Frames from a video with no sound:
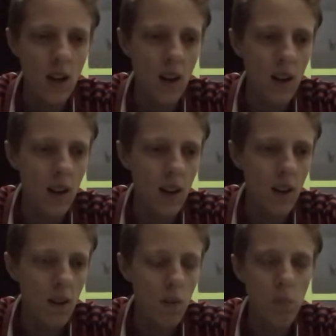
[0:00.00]
Uh,
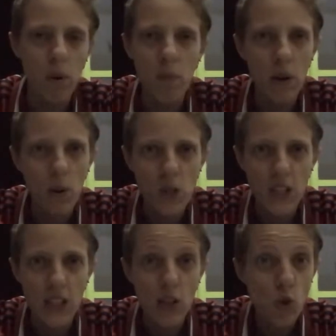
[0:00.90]
primeiro, eu acho
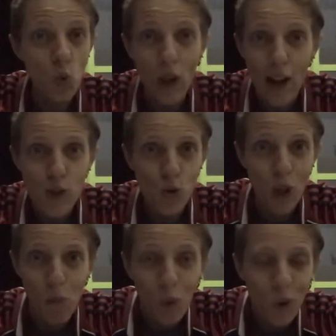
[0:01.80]
que você tem que estudar,
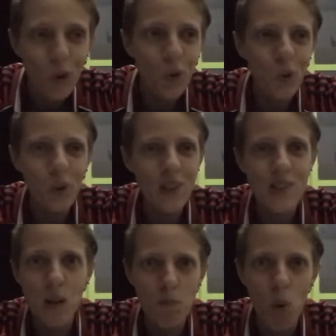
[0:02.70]
estudar muito e
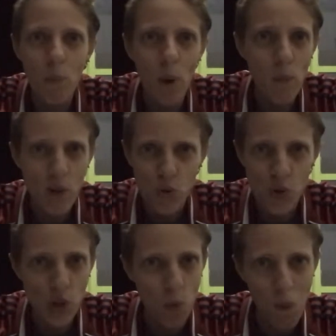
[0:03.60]
ser bom pelo
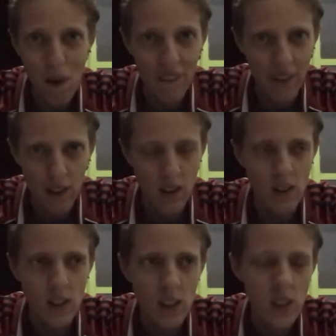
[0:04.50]
menos em uma matéria.
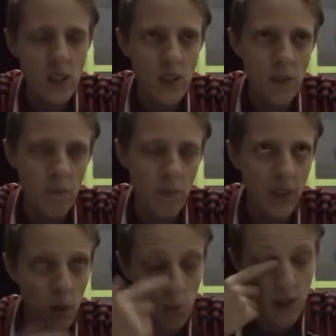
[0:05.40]

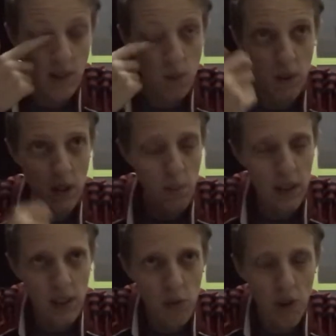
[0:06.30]
Eu, por exemplo, na
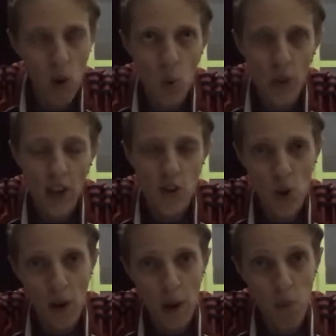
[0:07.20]
época da faculdade,
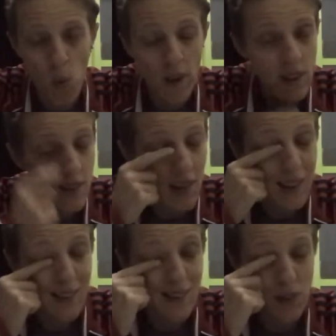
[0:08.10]
eu era boa em
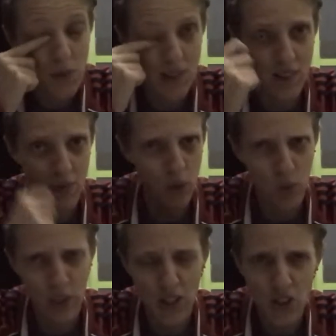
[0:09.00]
exatas e fazia
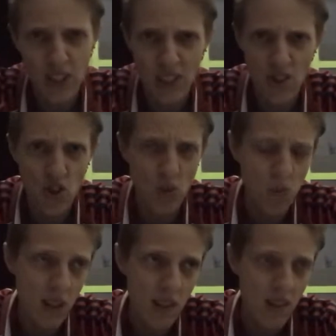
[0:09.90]
faculdade na área de
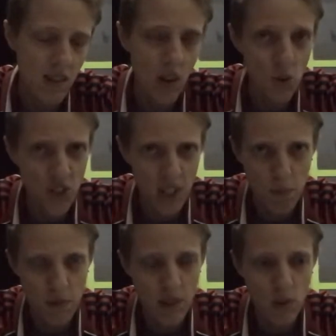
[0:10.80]
humanas e saúde, que era
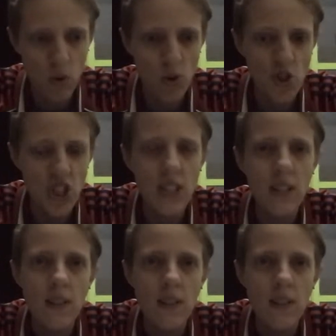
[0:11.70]
psicologia.